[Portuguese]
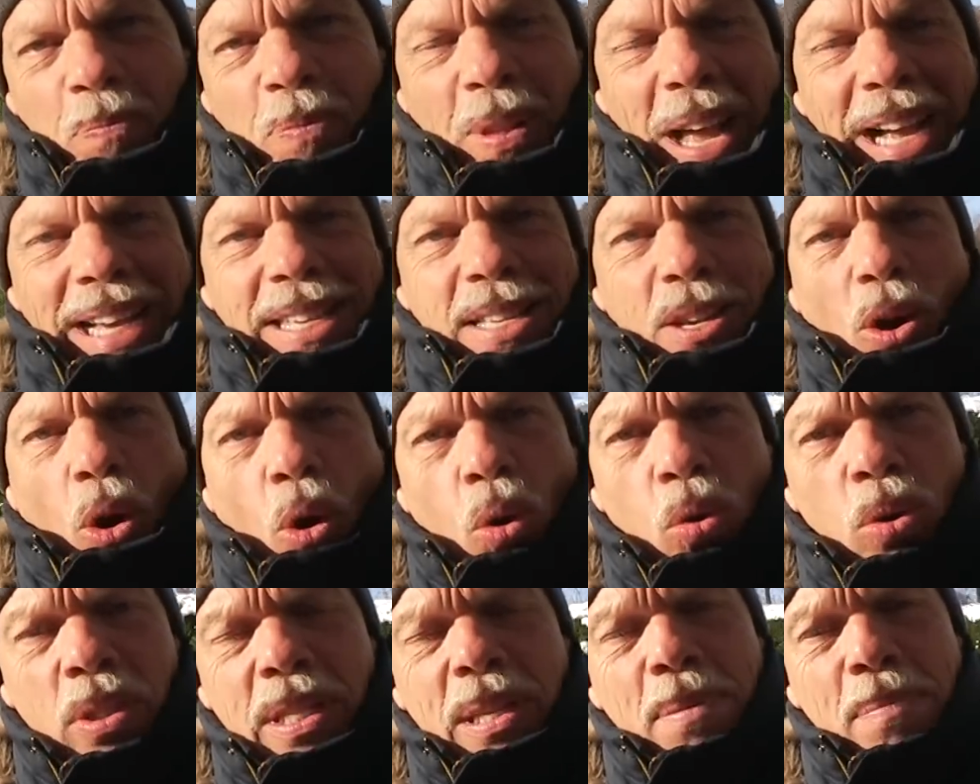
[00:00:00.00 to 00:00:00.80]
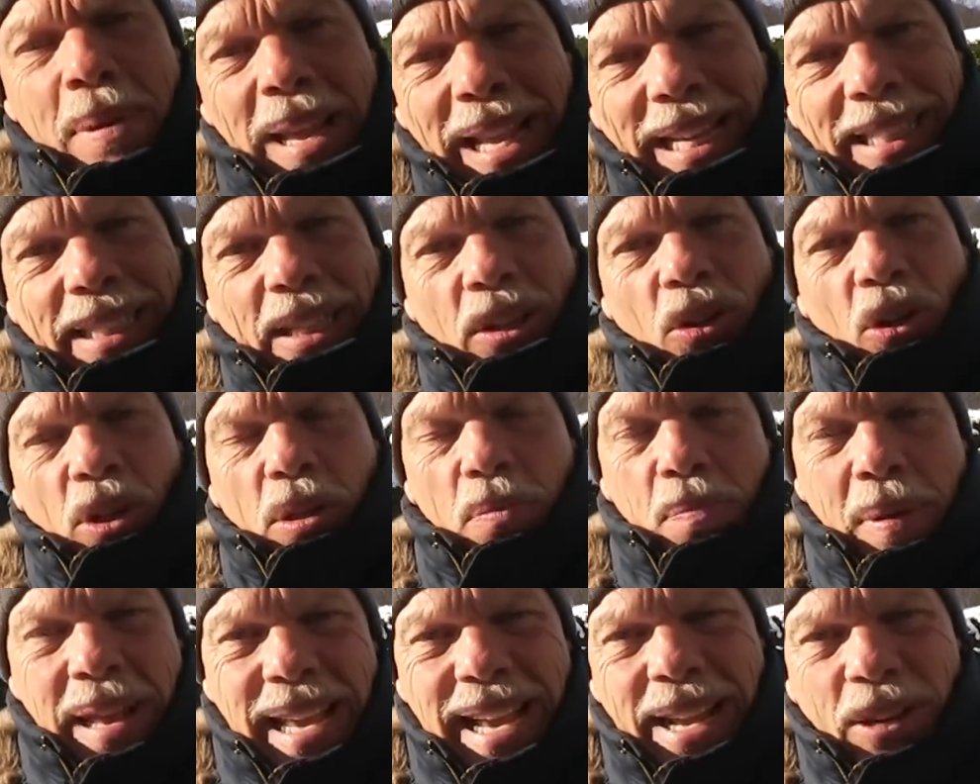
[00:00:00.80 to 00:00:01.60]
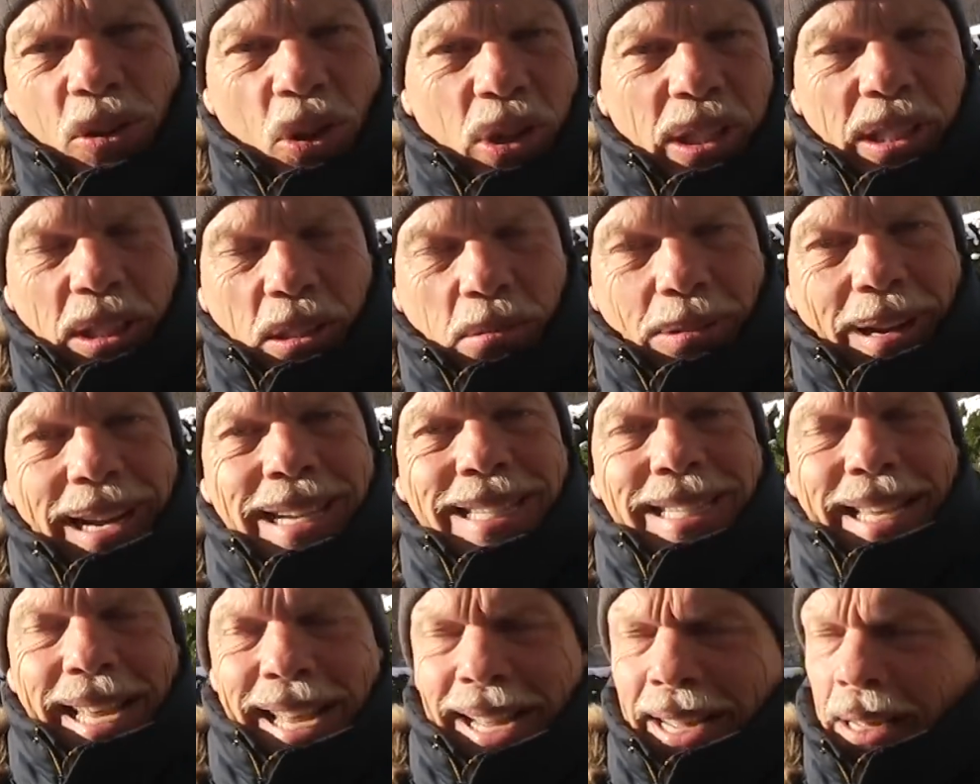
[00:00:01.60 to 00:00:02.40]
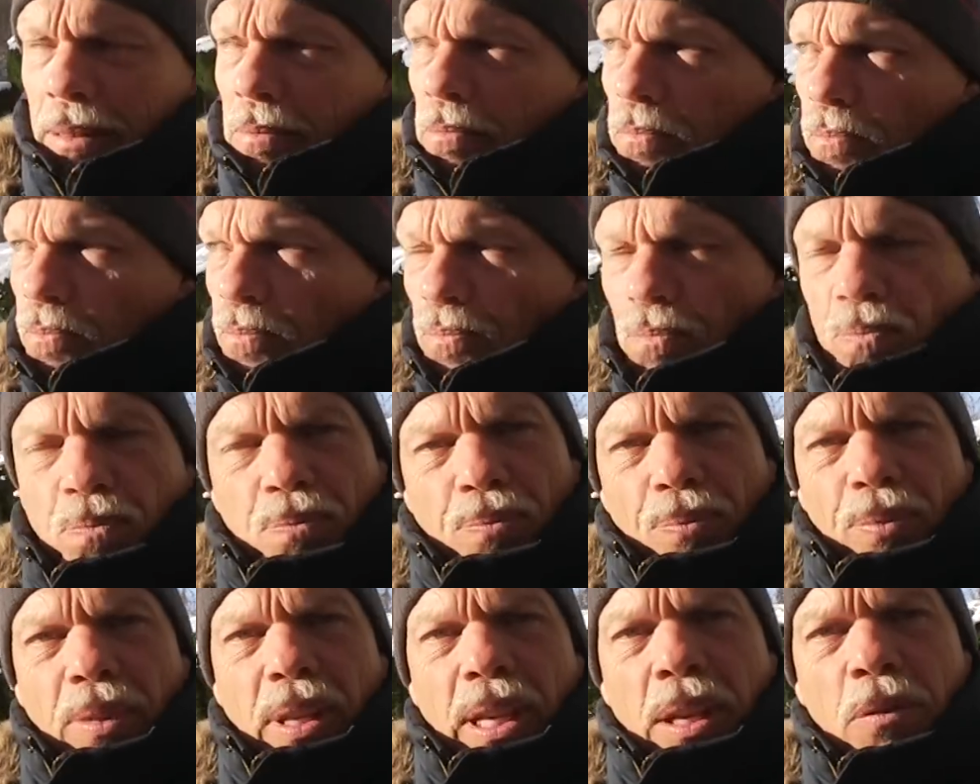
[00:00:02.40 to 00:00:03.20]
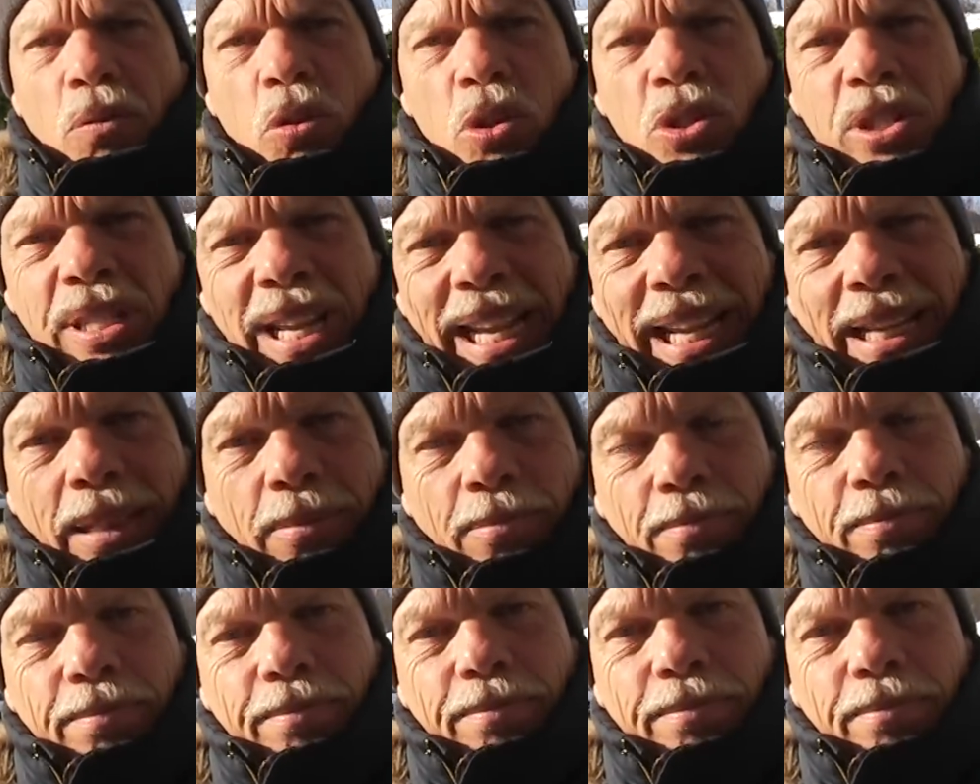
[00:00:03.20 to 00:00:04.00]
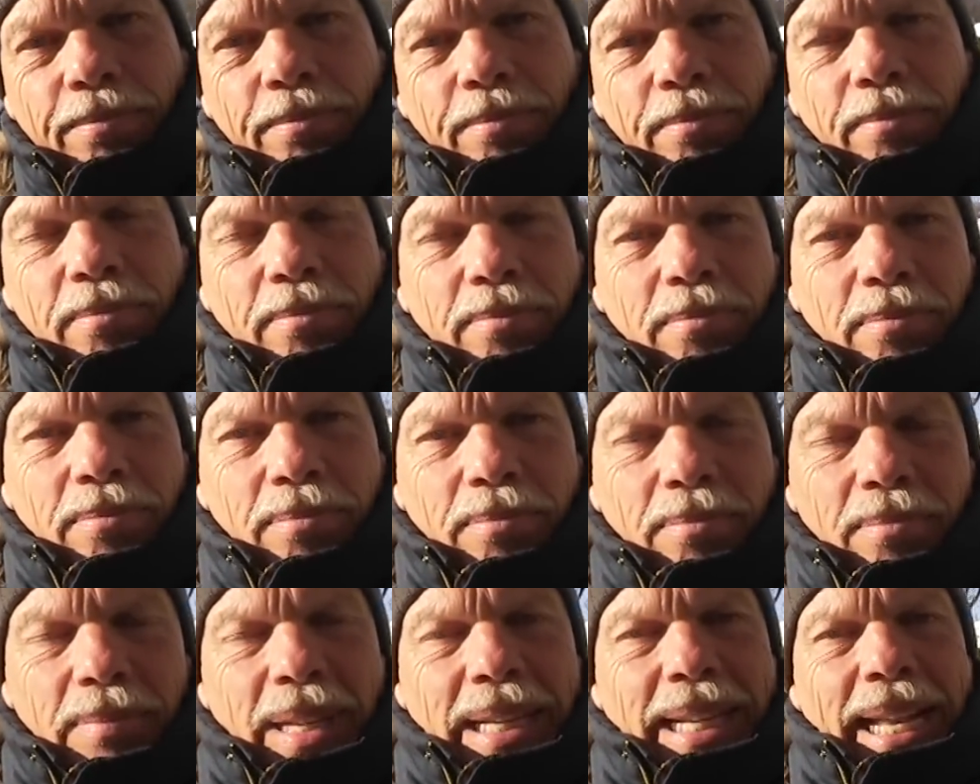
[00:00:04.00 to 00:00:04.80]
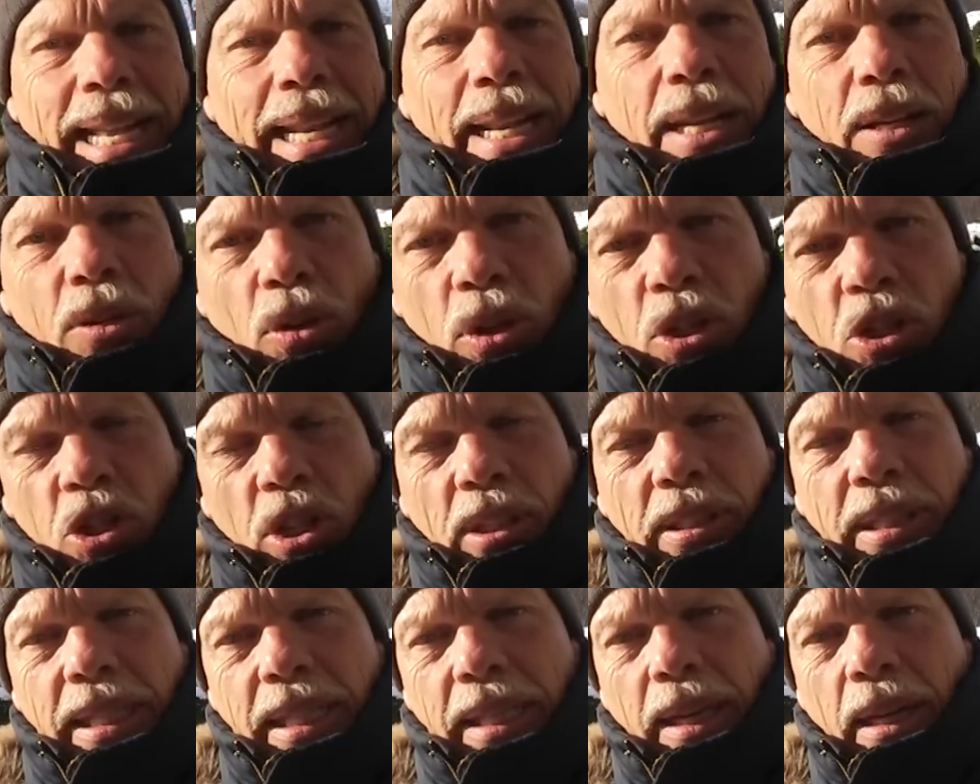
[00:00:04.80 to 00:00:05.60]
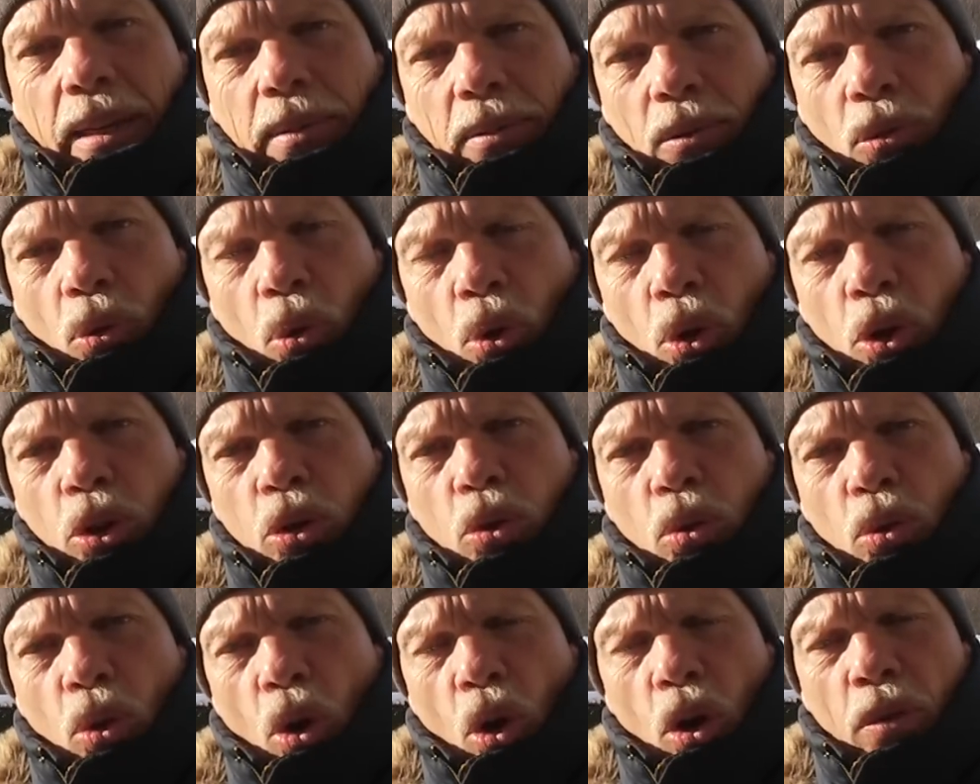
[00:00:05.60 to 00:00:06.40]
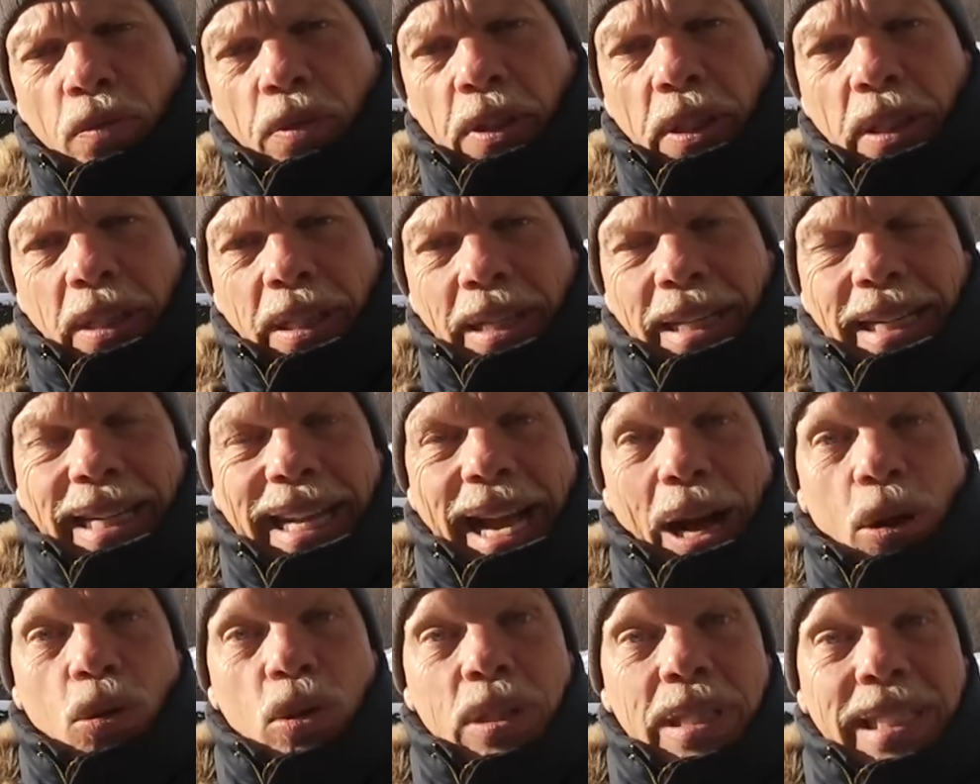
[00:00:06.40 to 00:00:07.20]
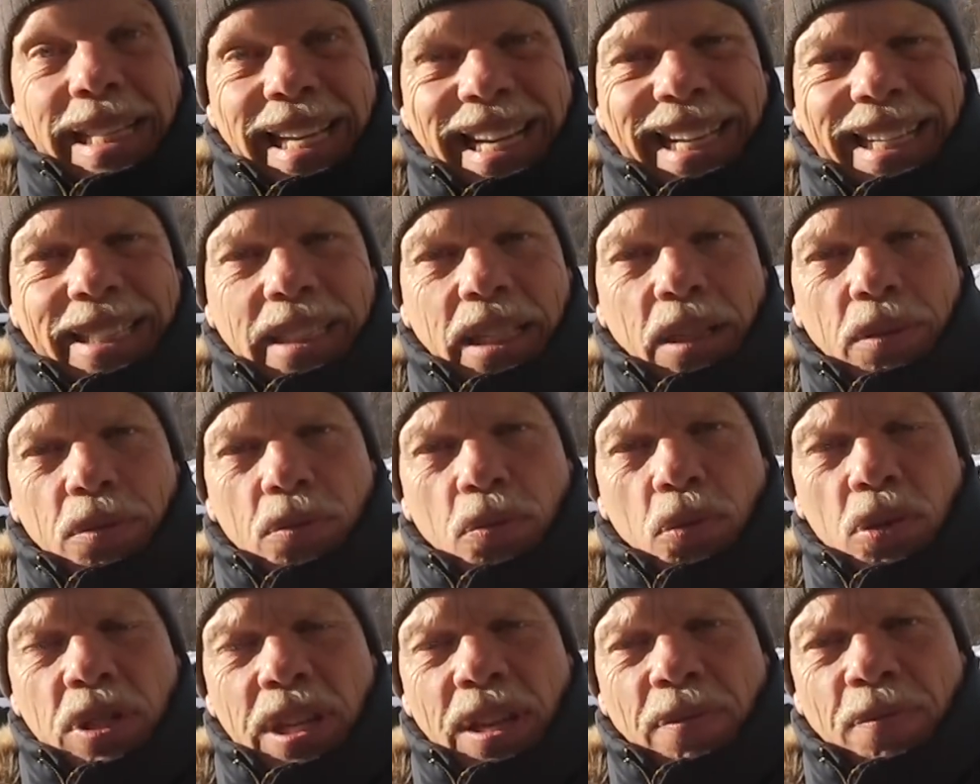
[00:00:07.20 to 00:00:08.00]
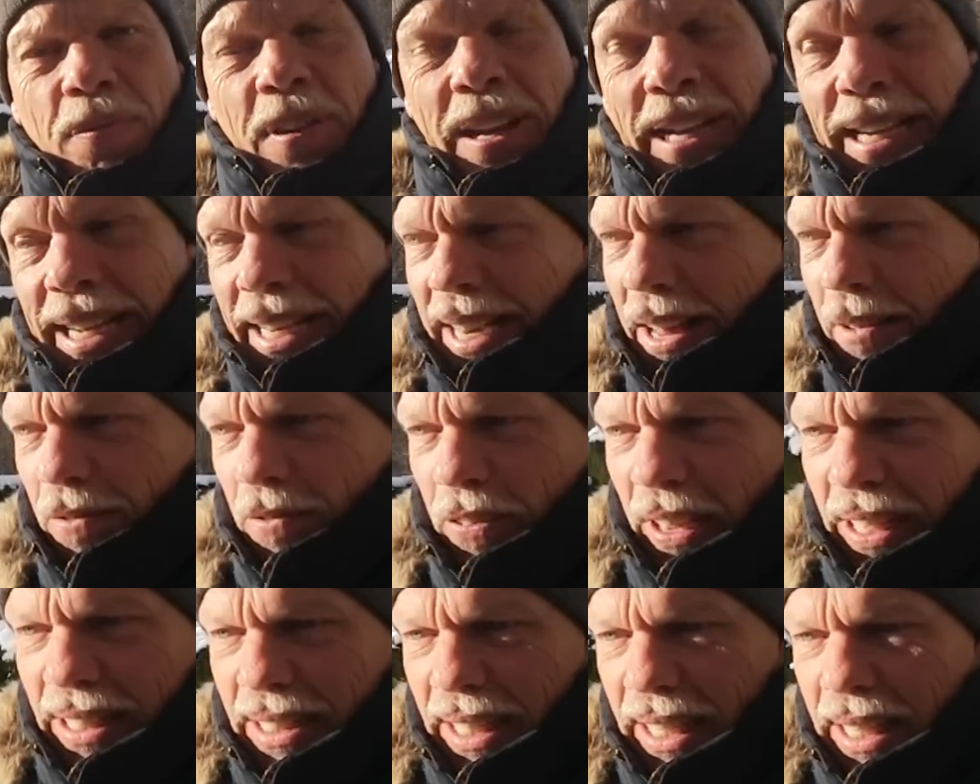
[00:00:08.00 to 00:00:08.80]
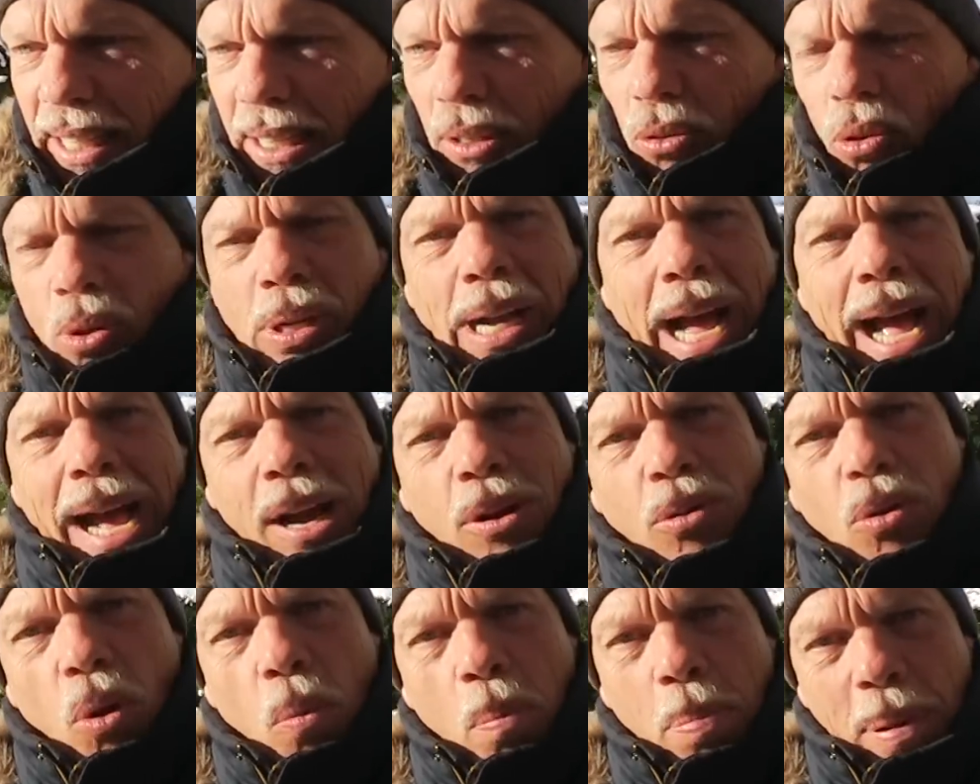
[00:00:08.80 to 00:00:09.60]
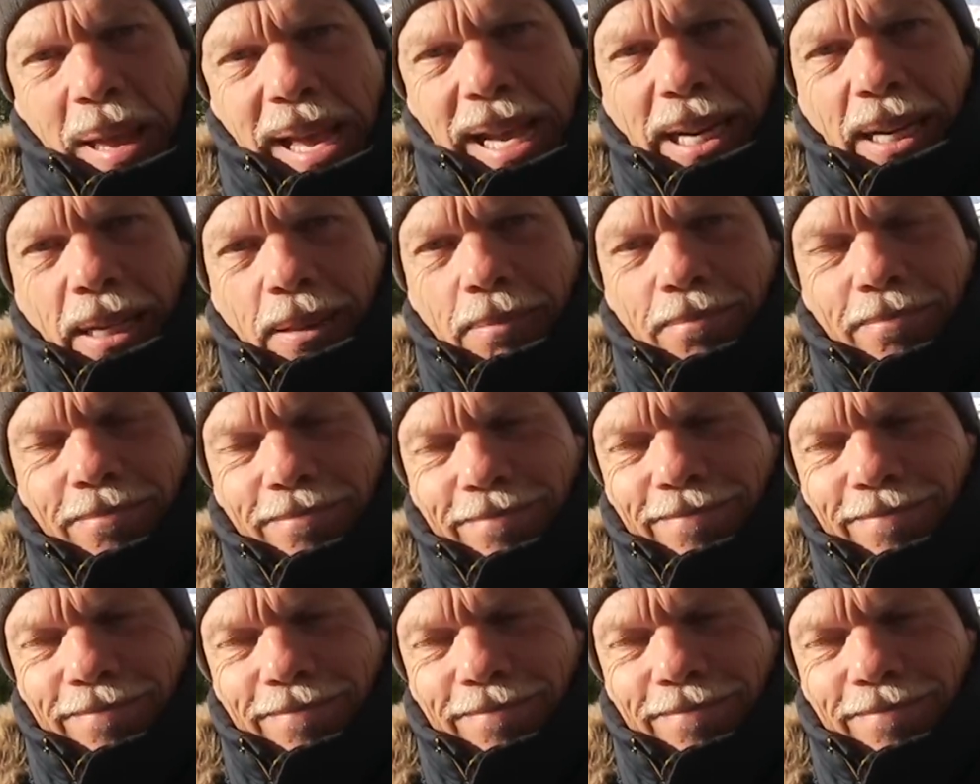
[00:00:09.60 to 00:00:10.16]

Às onze e meia da noite, meia-noite quase era. E você, naquela noite já tinha 8, 9 graus negativos. Você fica na frente e o carro não pega.